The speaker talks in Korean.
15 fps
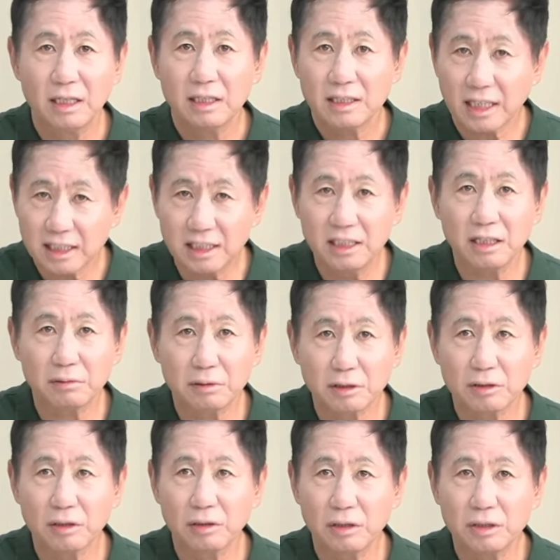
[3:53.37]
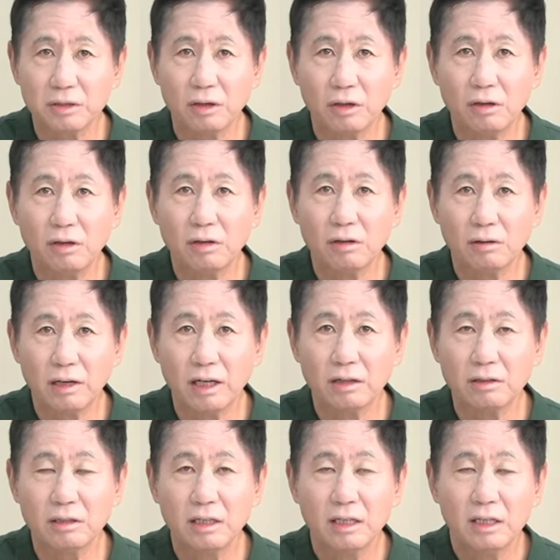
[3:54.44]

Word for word: 자신이 없었던 거죠. 과연